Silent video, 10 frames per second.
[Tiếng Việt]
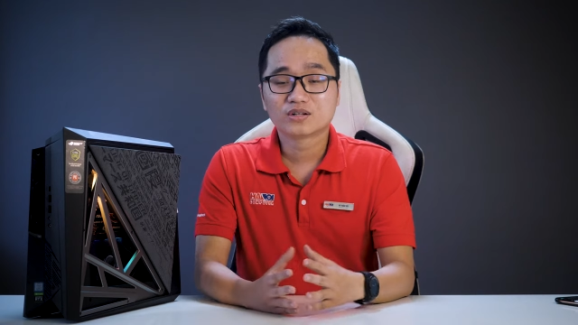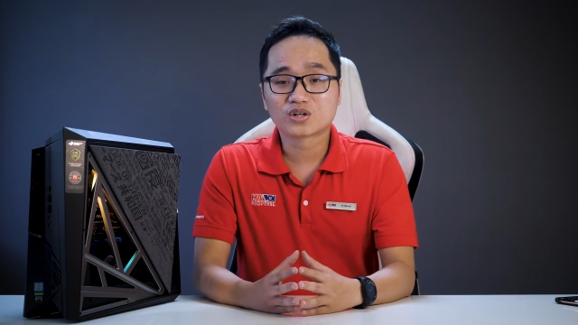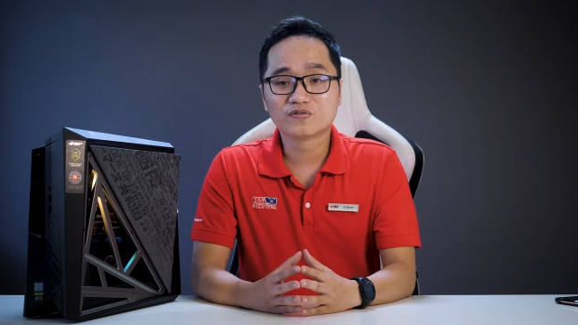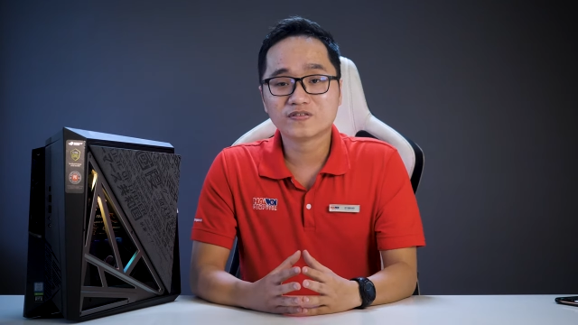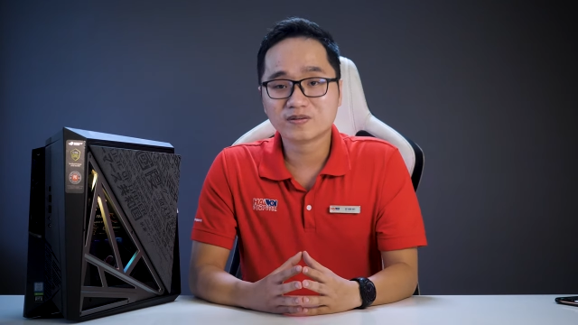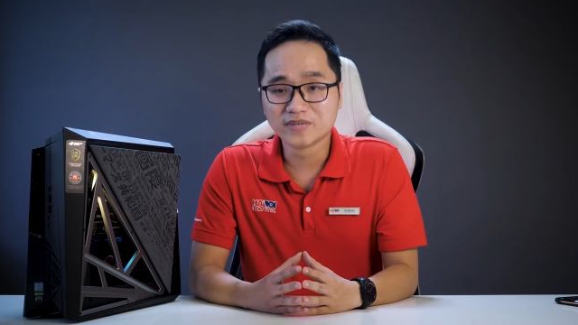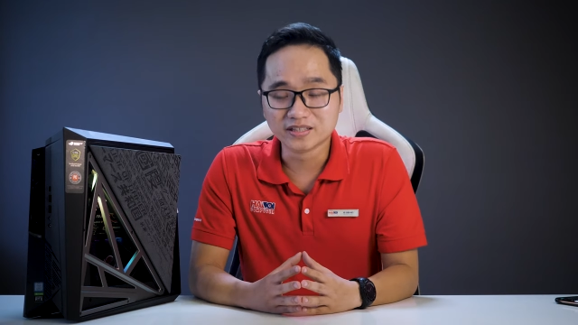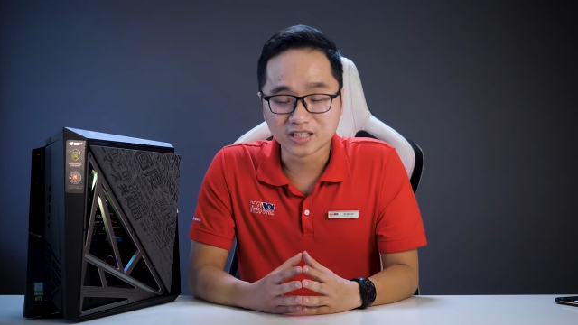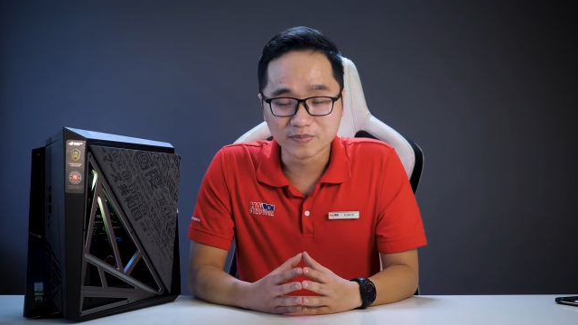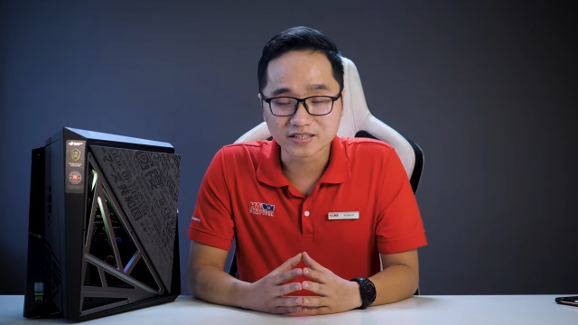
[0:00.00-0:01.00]
Còn về phần
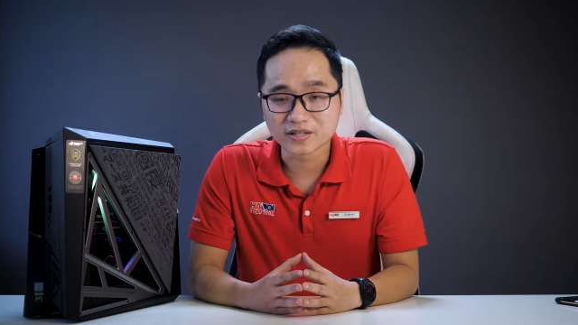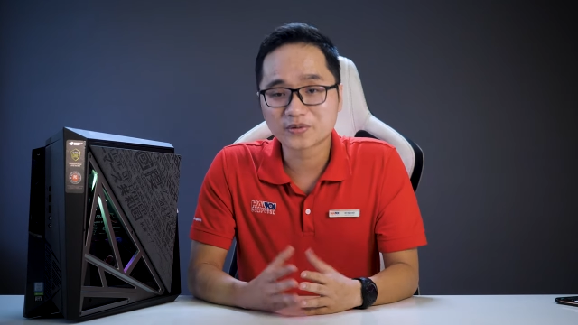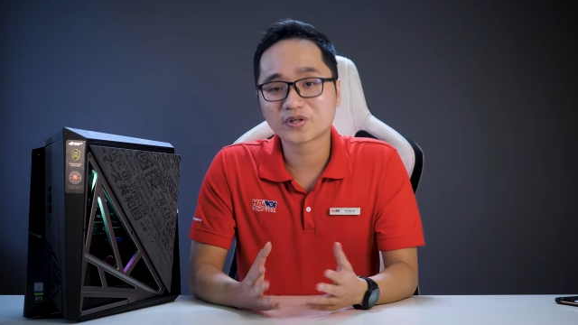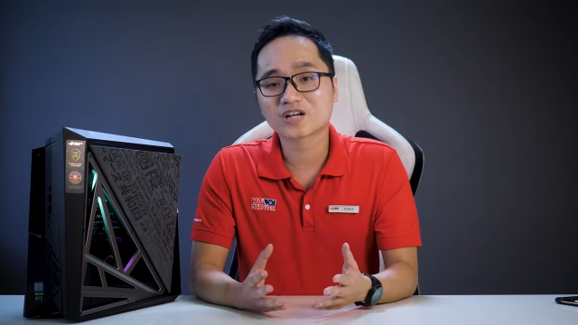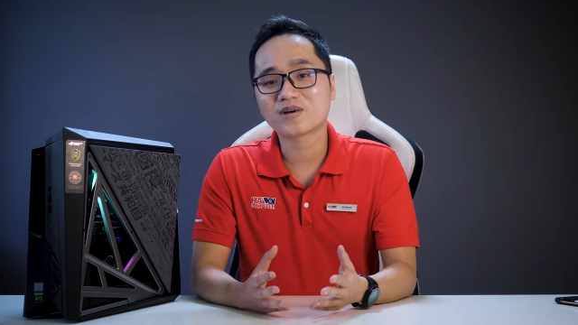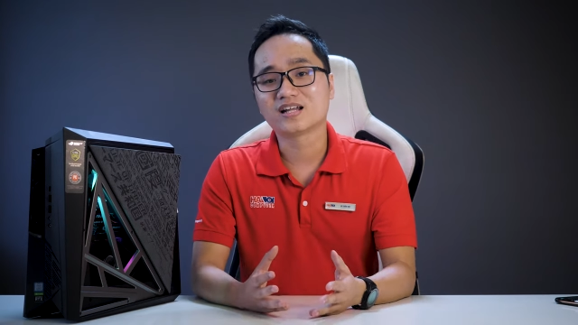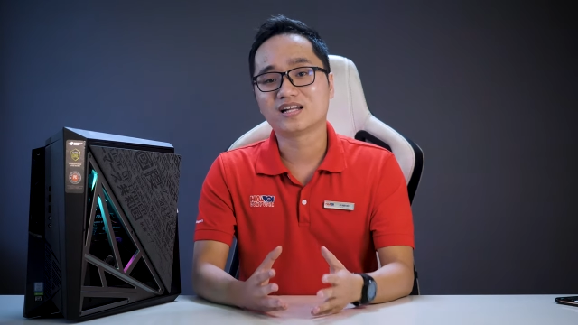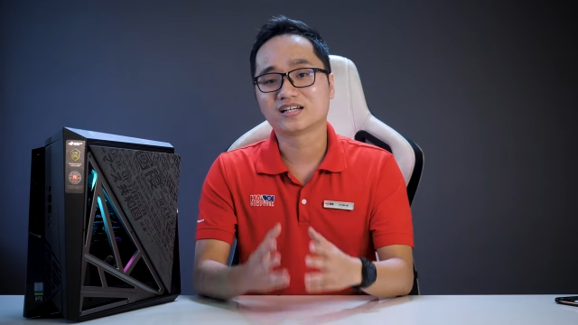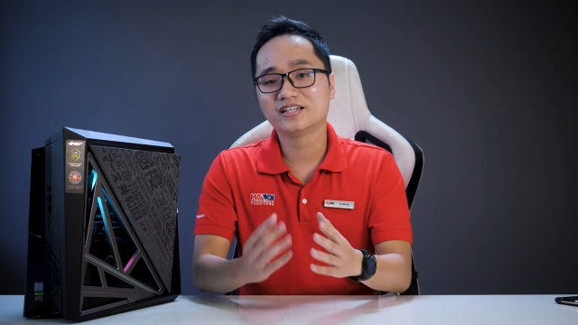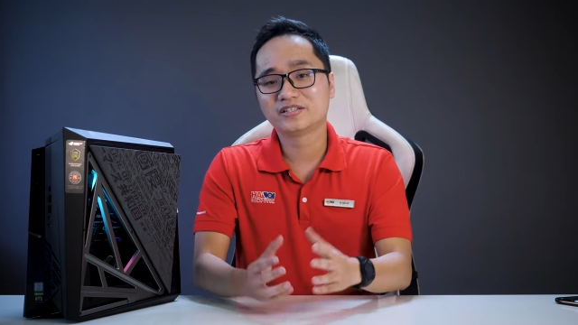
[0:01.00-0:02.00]
mình thì mình sẽ khuyên các bạn
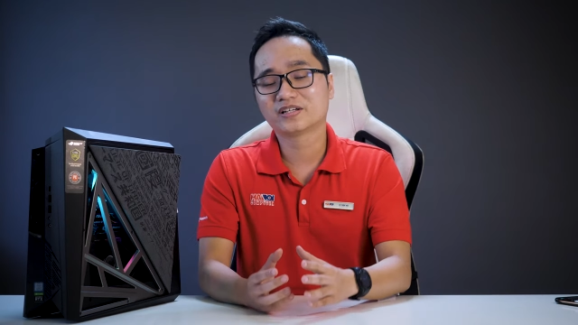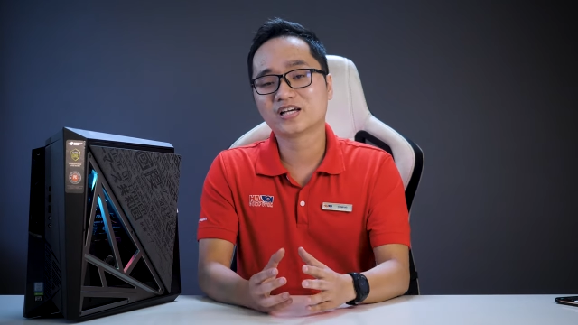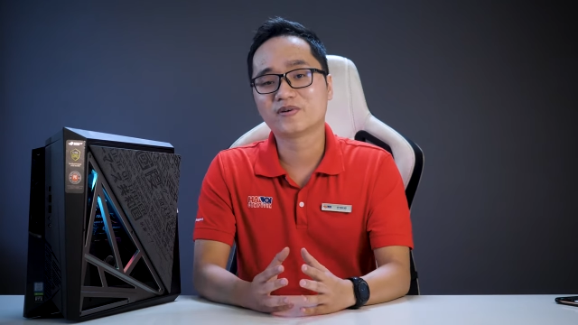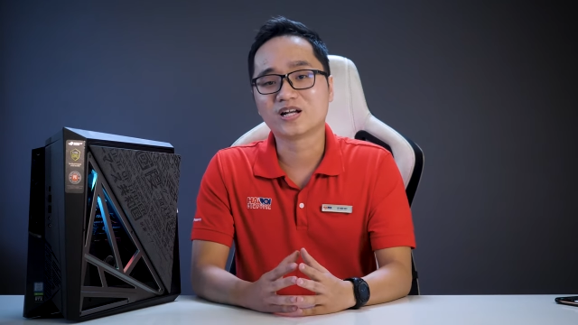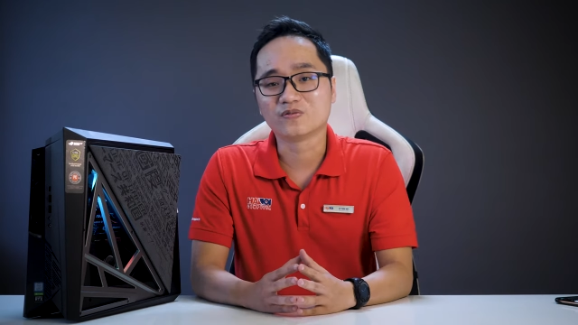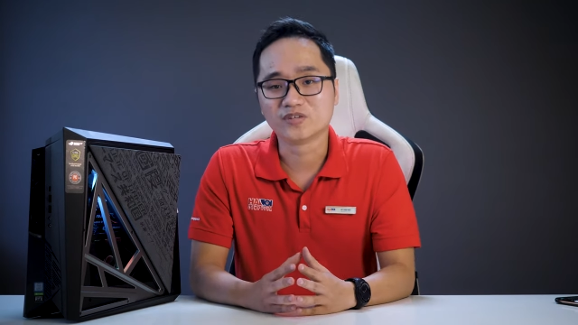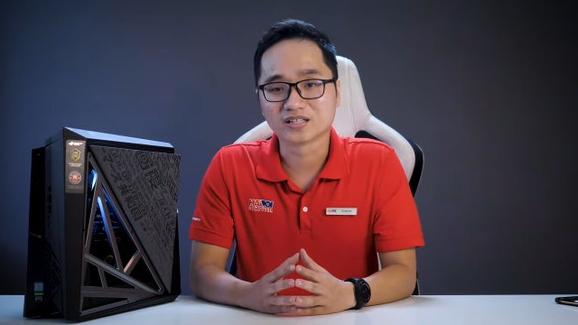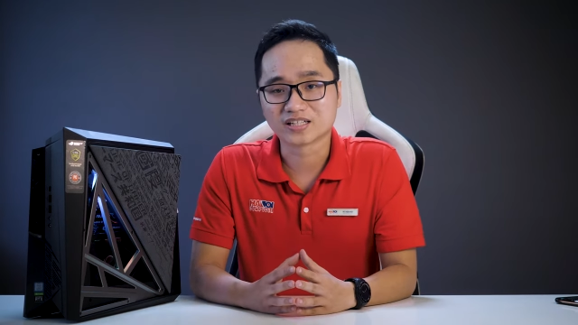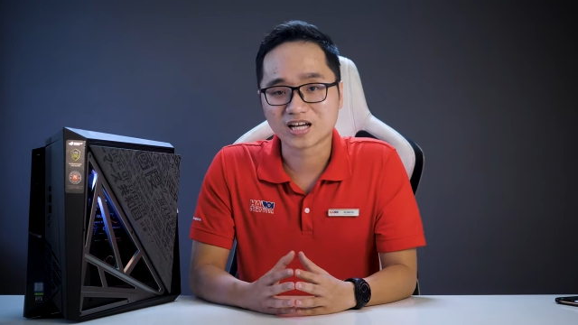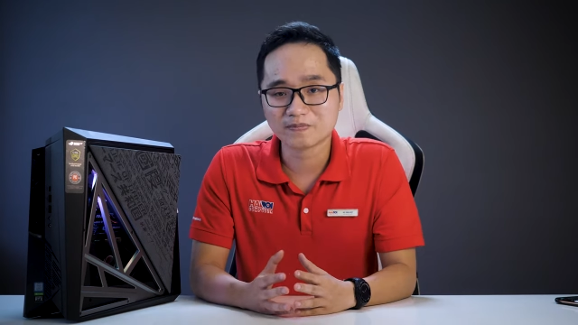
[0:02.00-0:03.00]
là khi chơi game hay làm
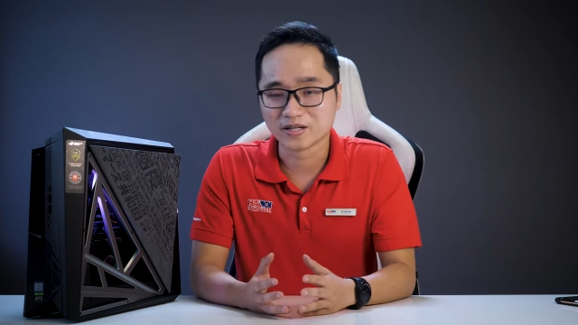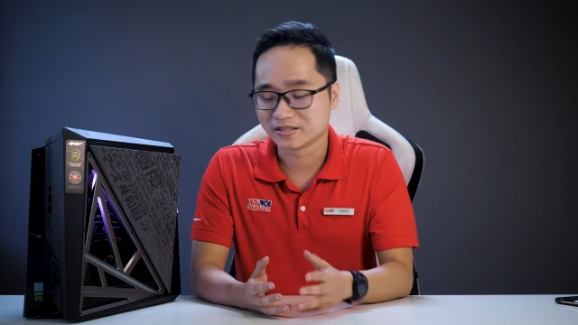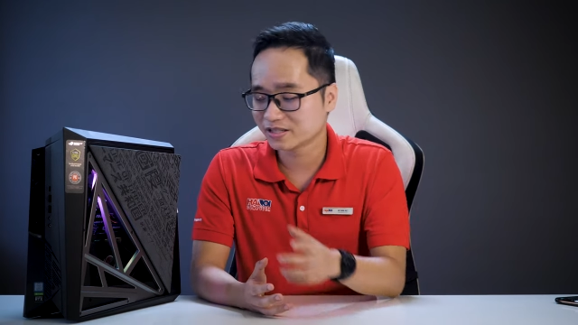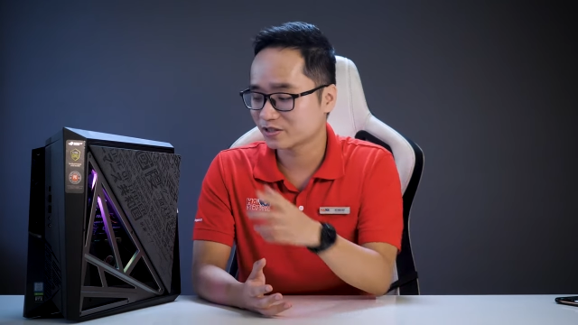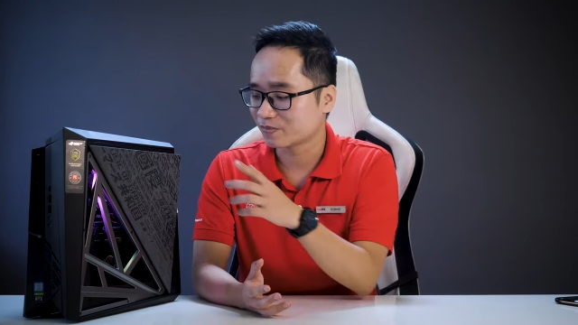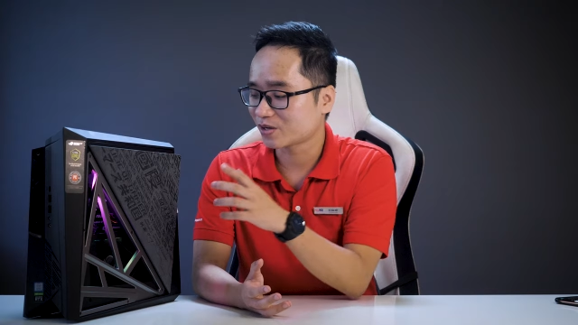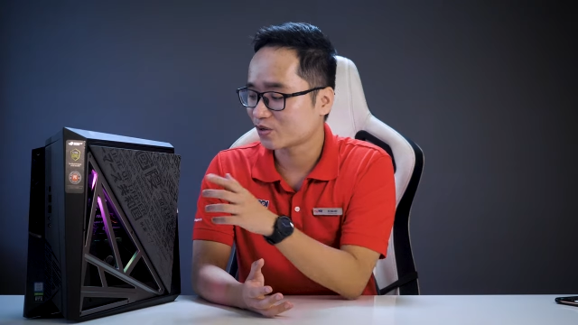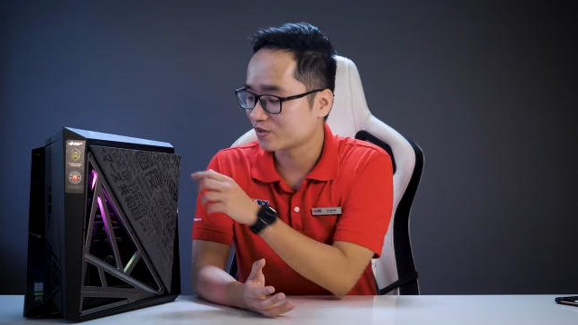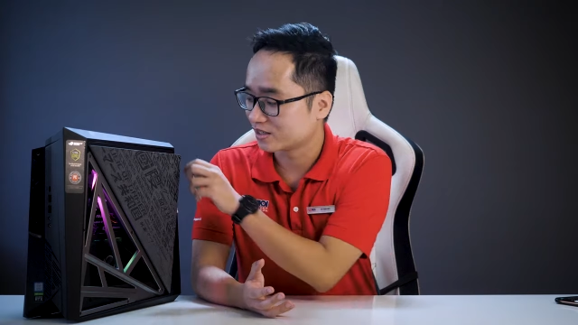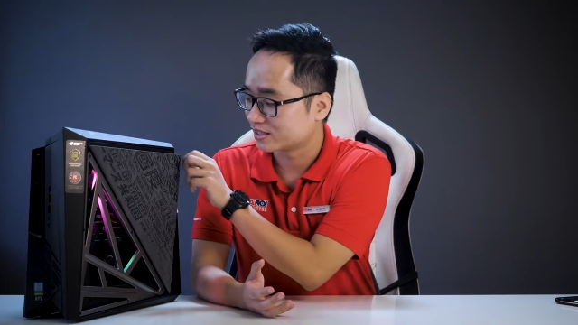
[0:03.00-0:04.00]
việc thì hãy mở chiếc Smart
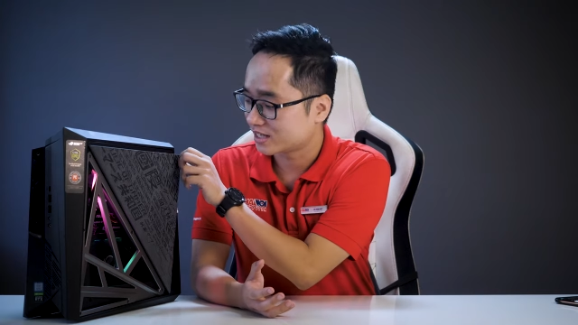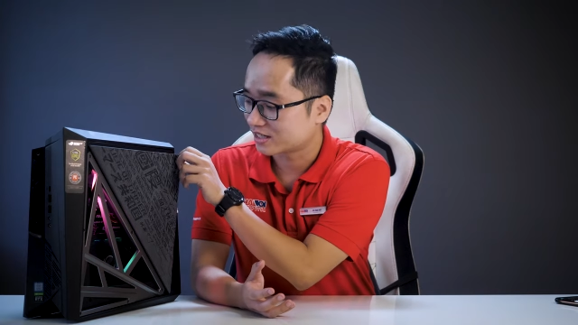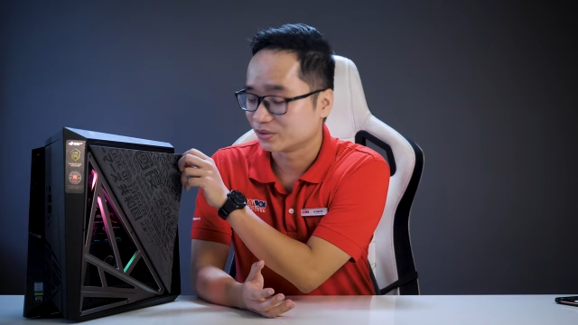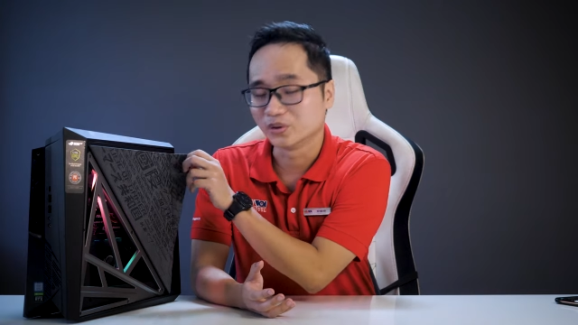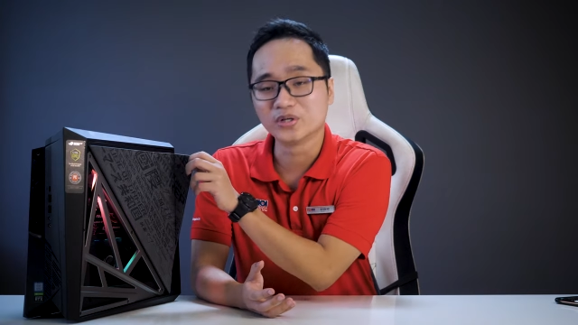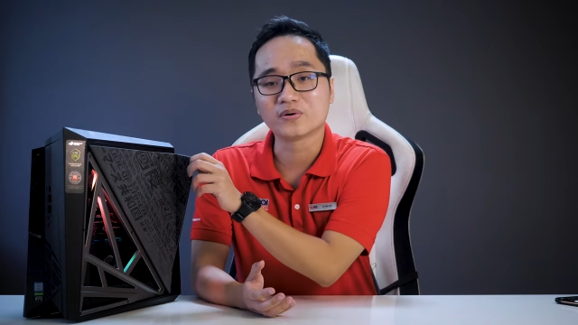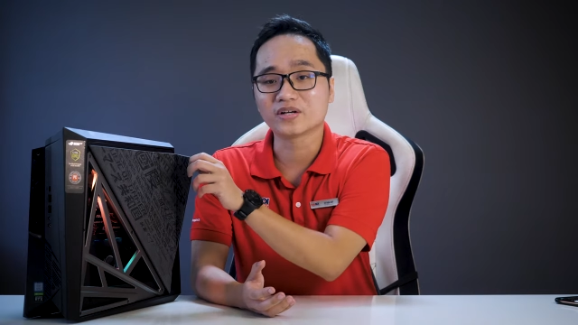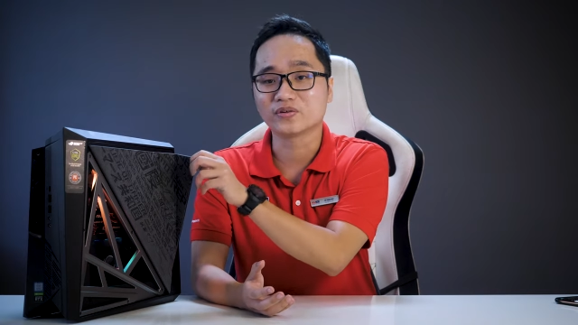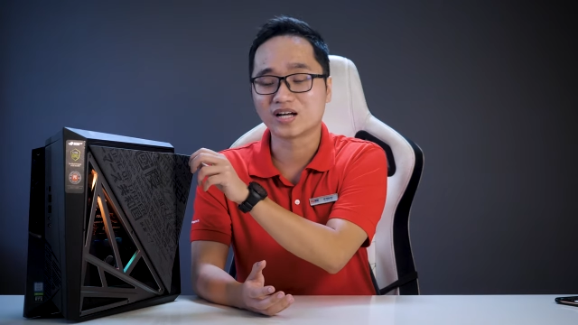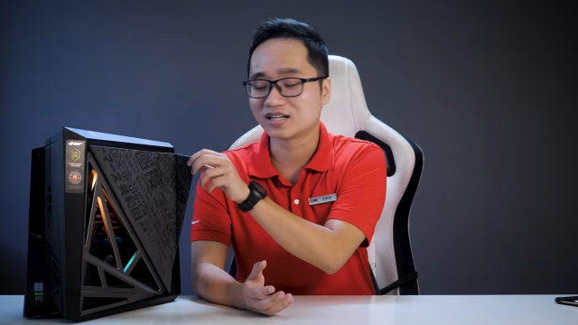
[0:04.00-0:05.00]
Cover này ra để tối
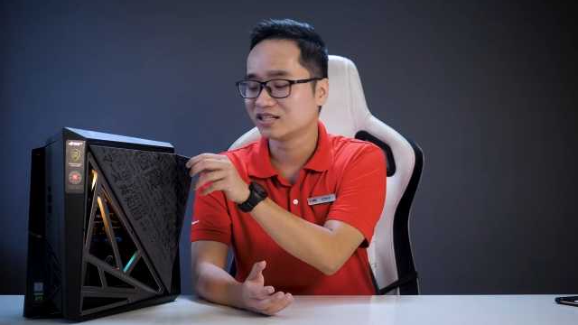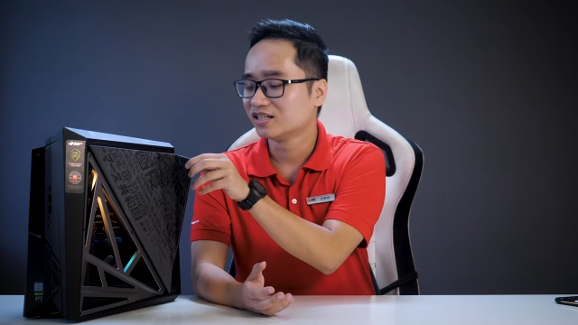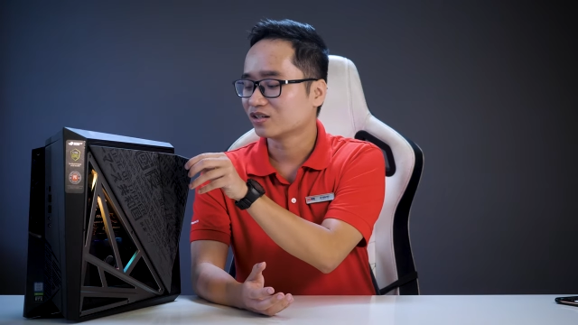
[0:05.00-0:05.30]
hóa hiệu năng.